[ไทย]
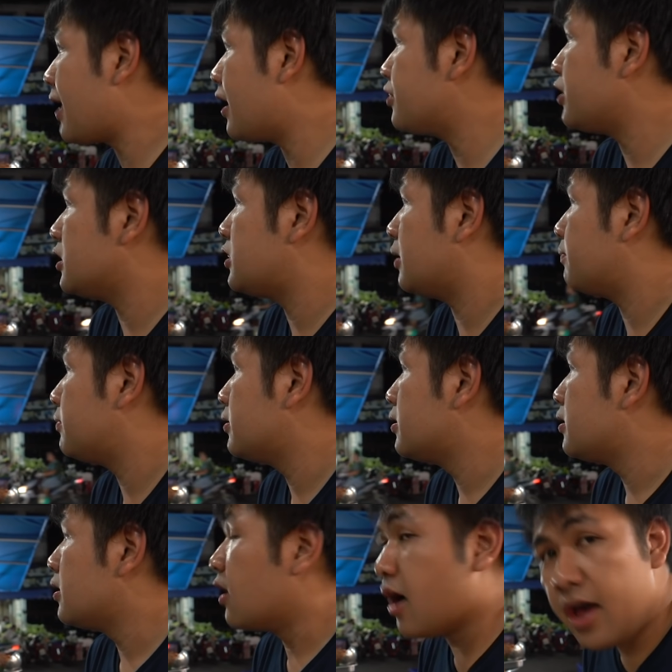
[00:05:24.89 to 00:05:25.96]
นละสี่สิบ
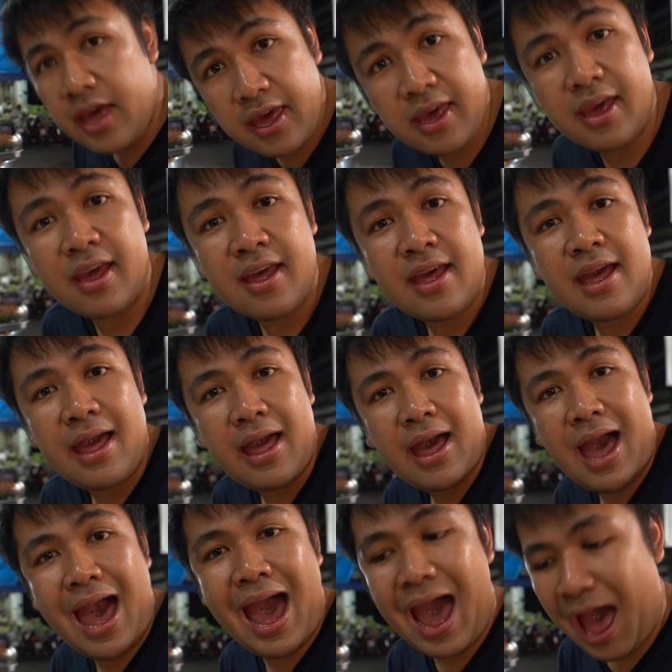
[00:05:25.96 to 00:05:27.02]
เฮ้ย
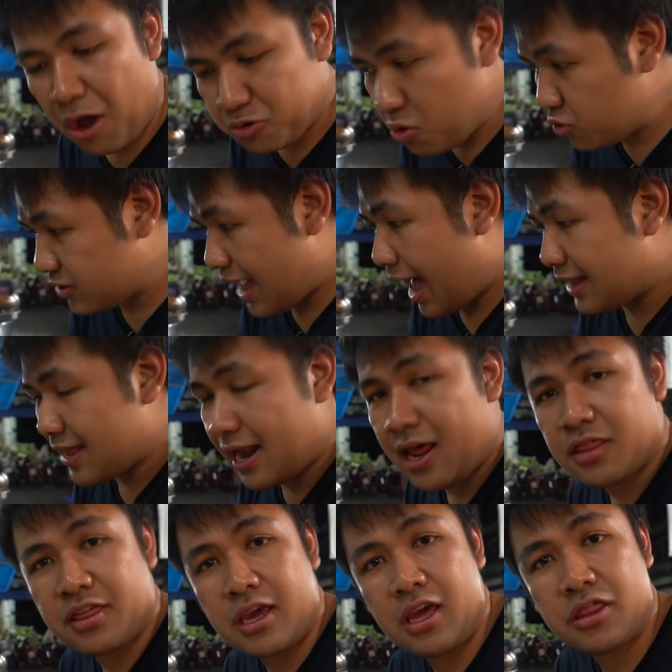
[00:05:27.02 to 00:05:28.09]
ข้าวทุกจานจานละ
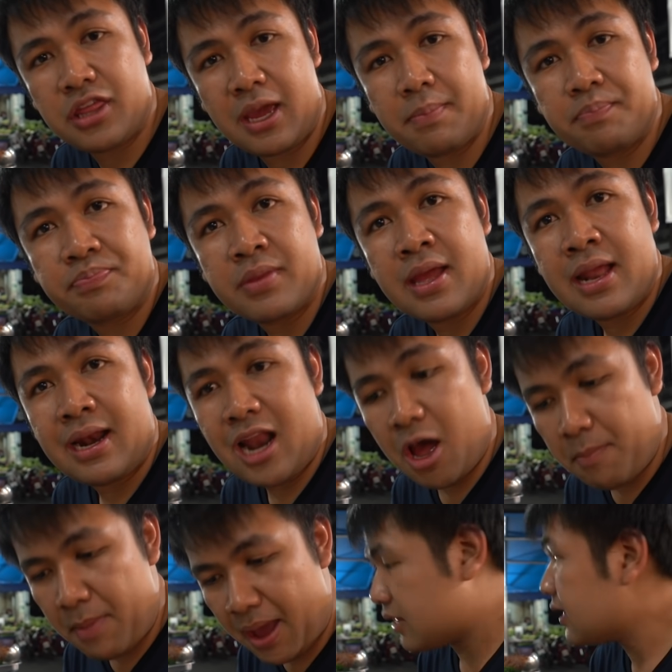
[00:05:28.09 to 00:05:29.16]
สี่สิบแล้ว
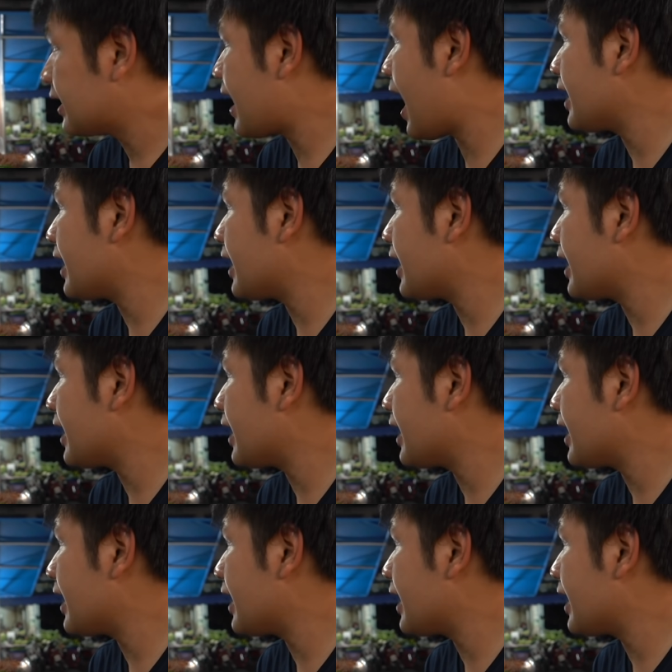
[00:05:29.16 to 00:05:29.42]
แบบขา